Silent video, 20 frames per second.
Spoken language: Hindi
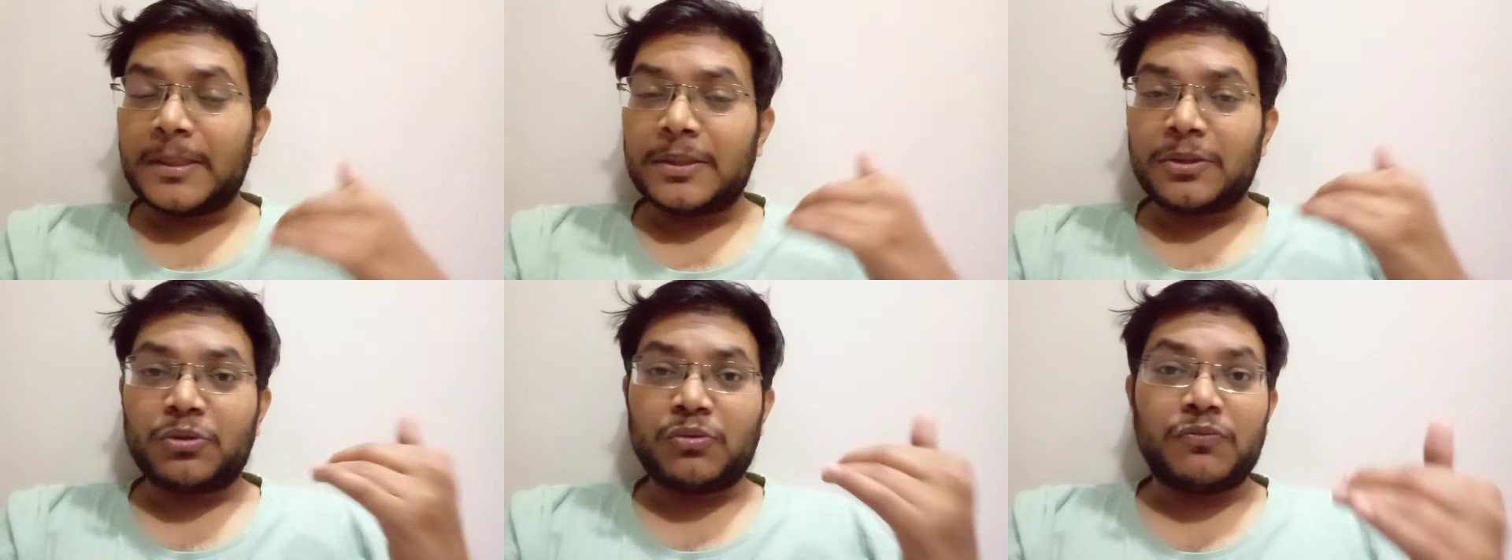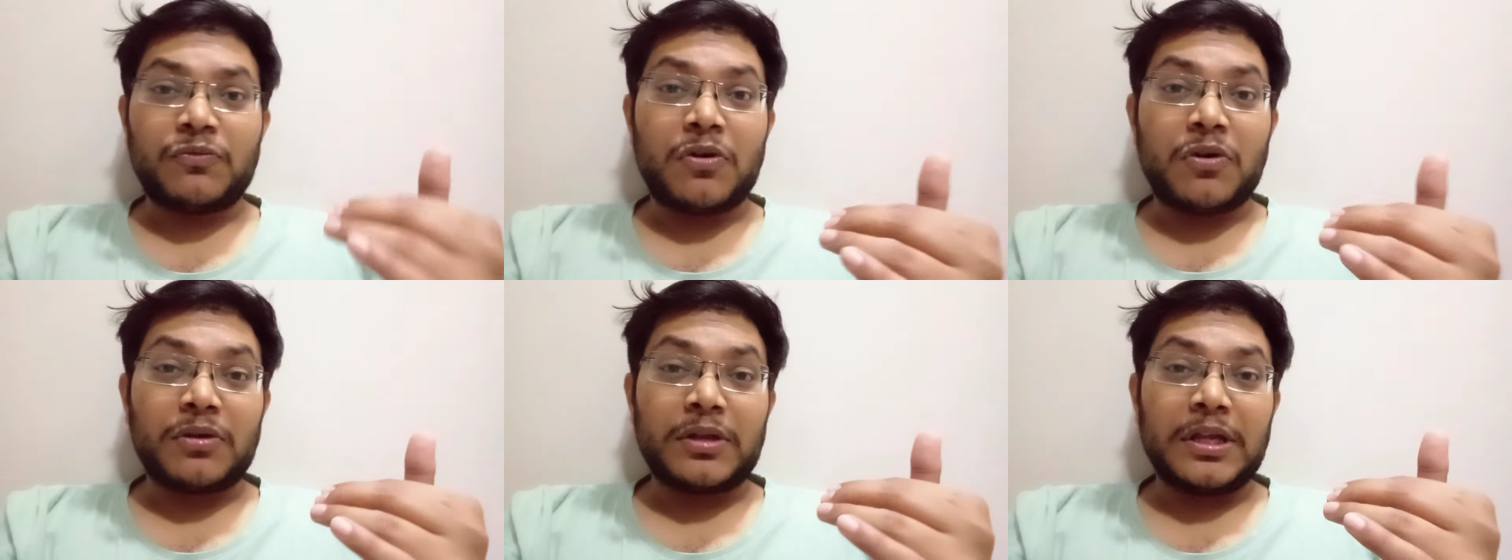तो
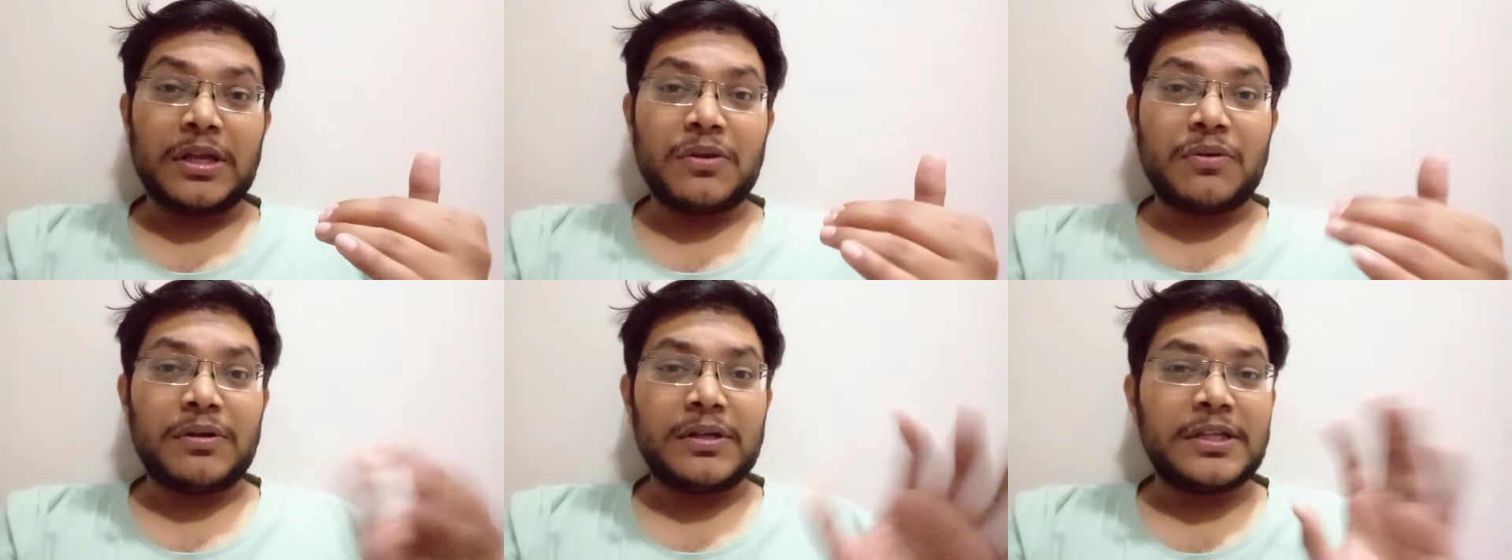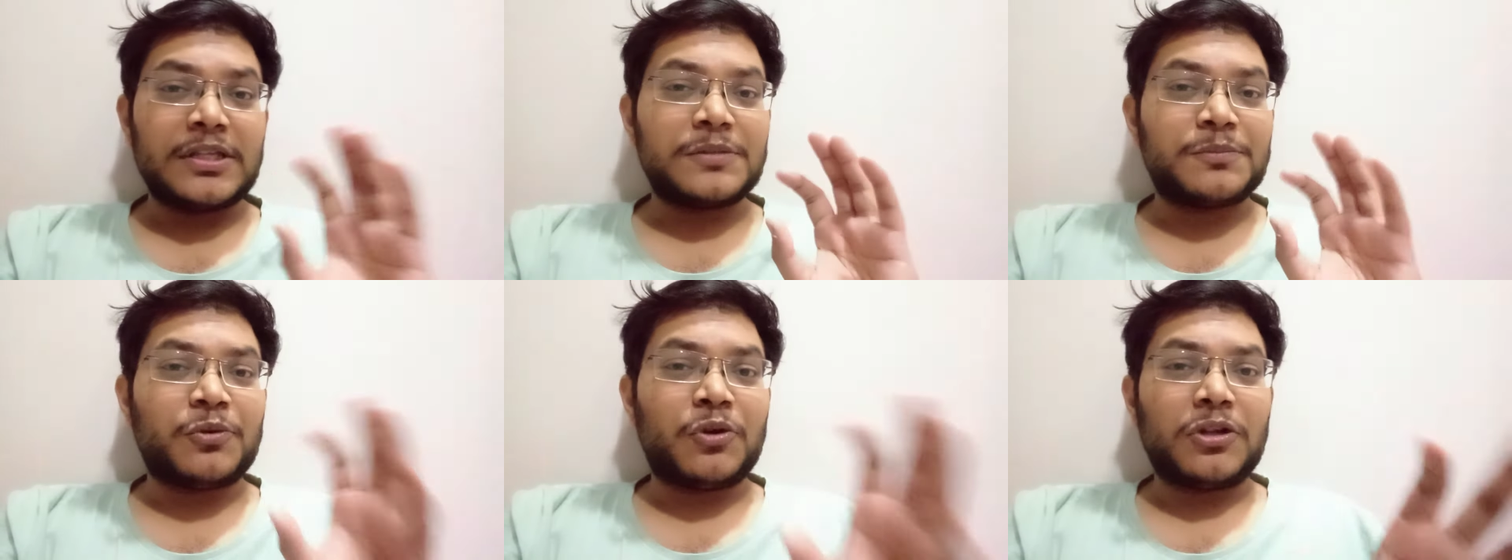वॉकिंग
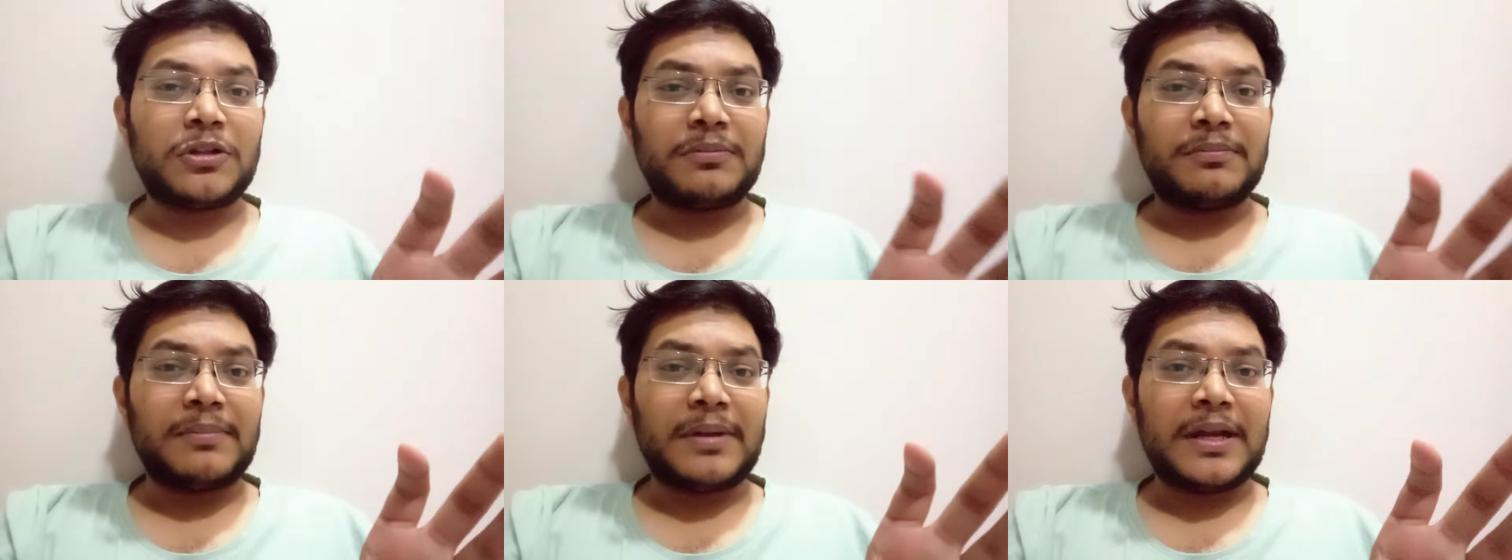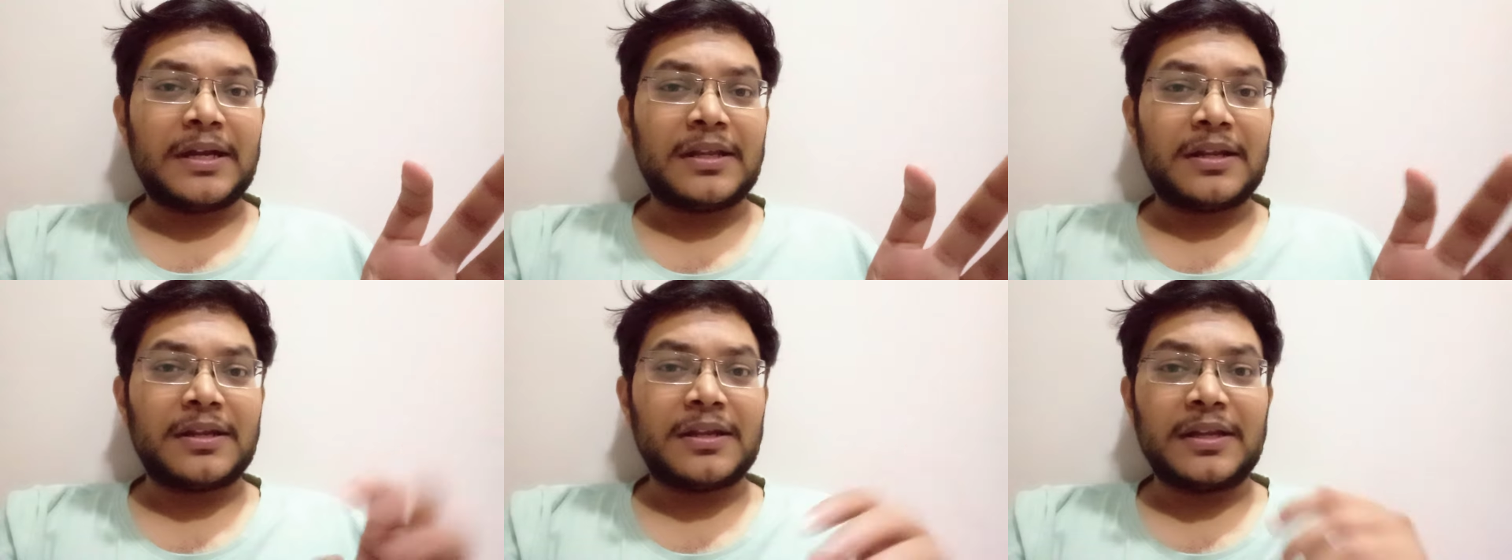ऑडियंस बहुत
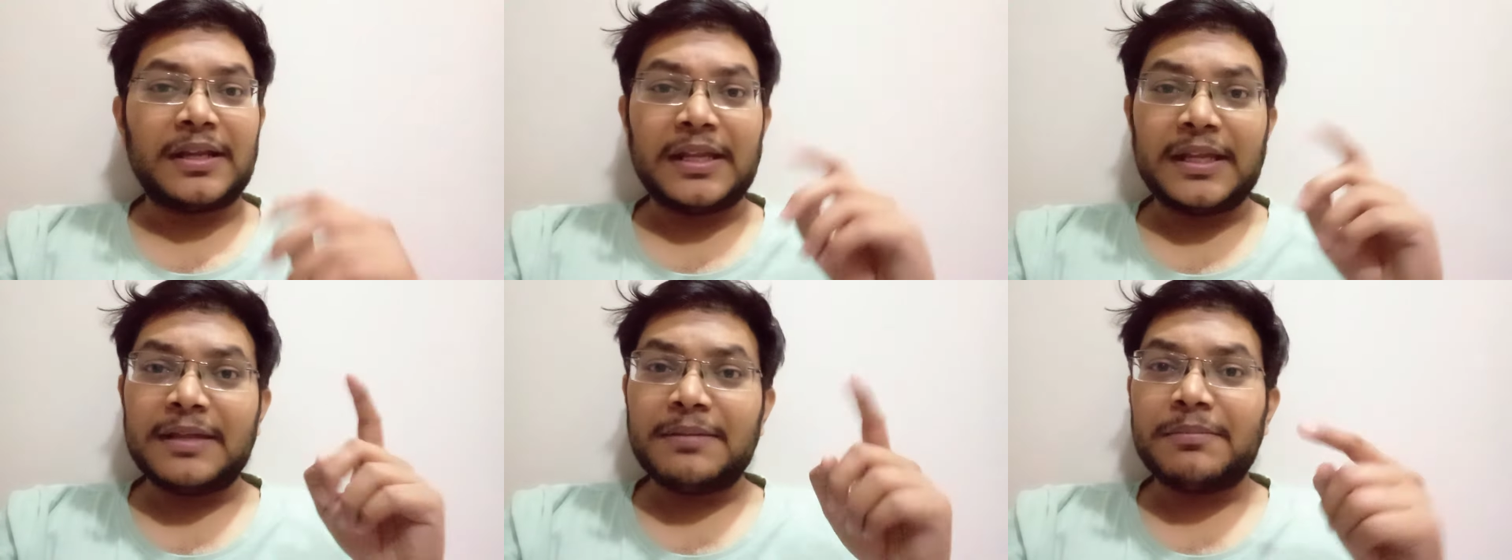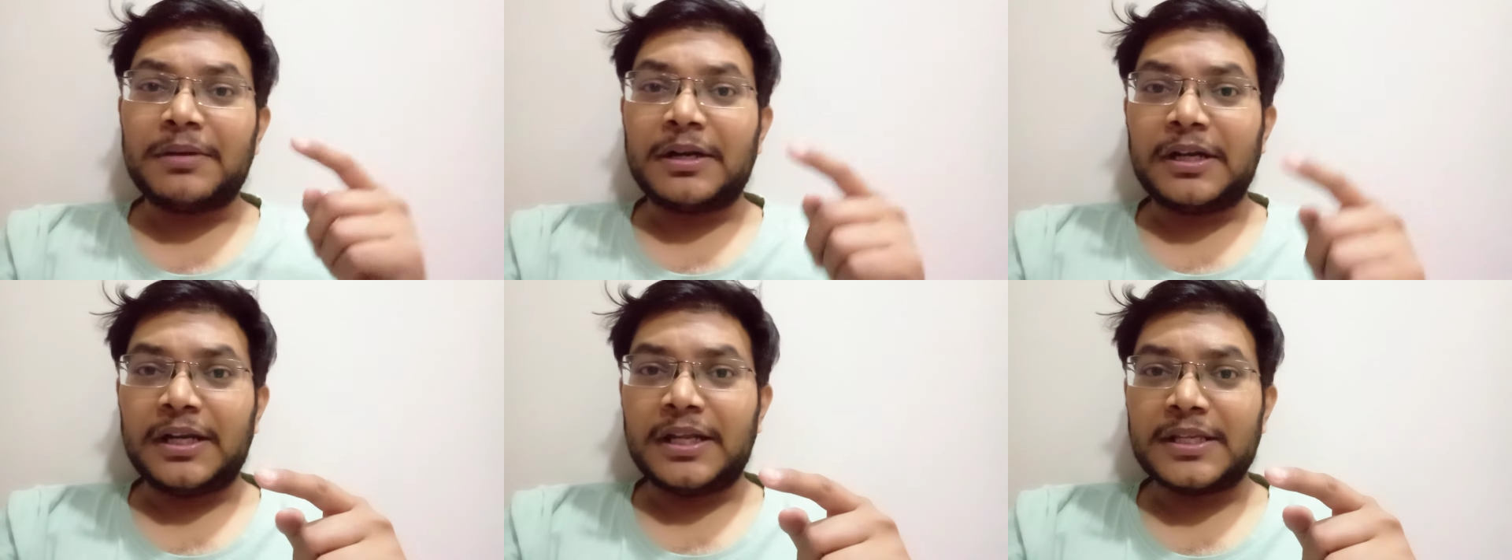मैटर करेगी
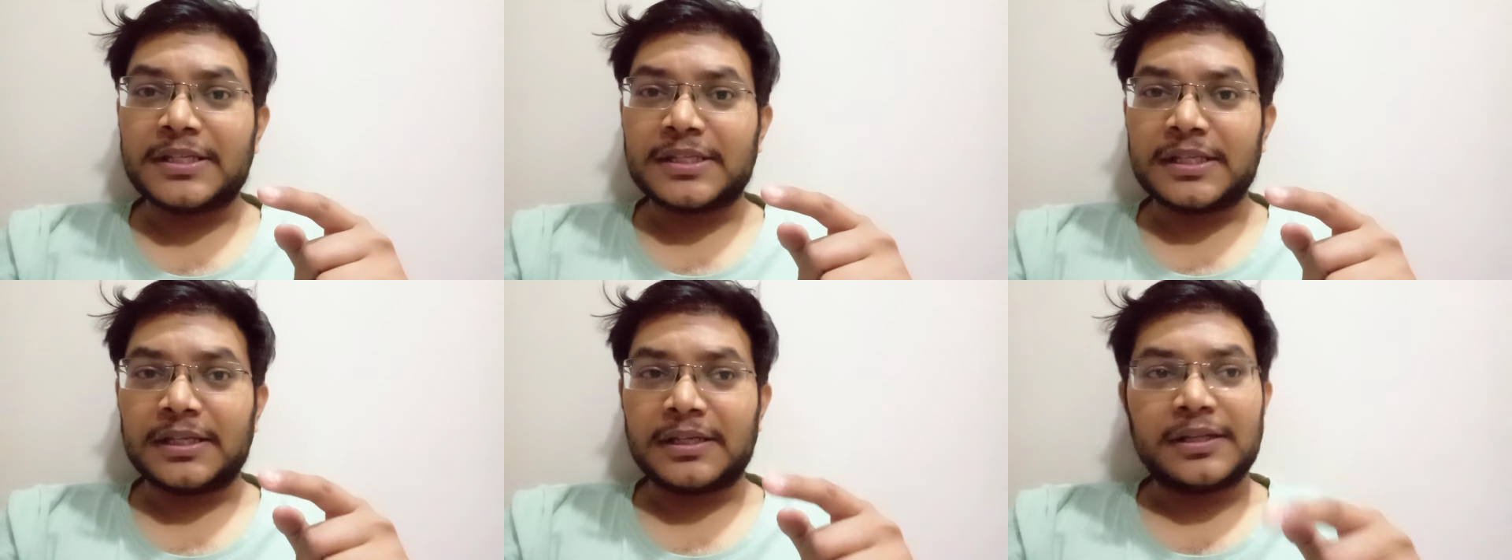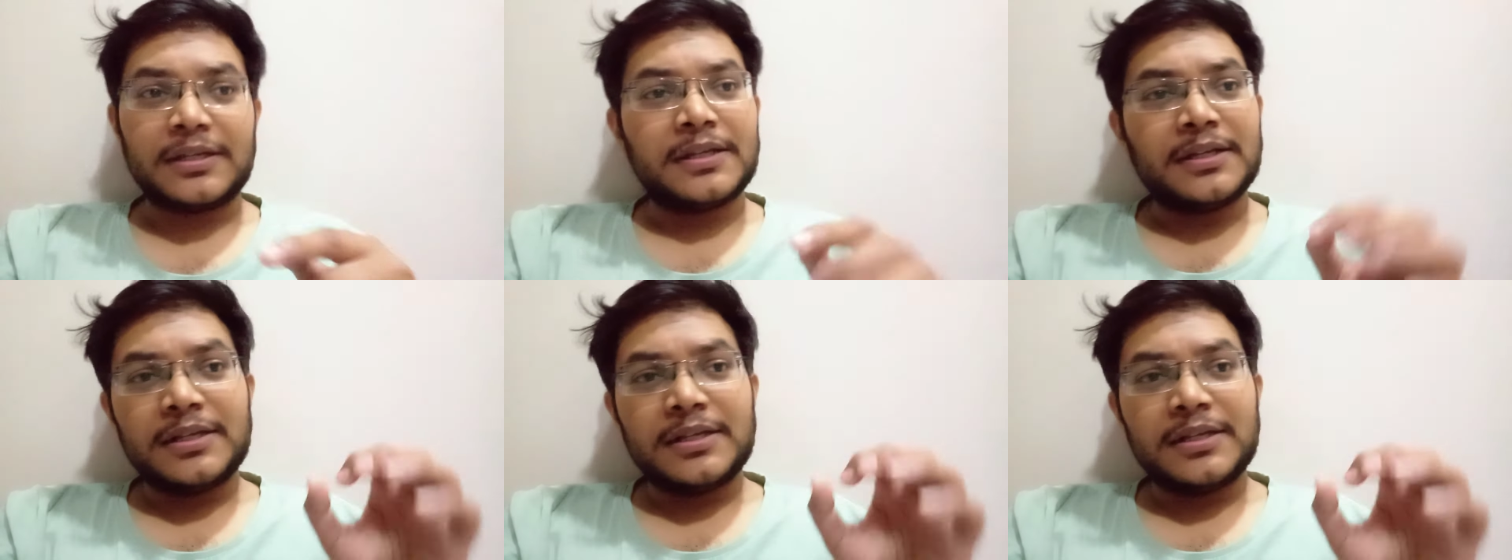मंडे से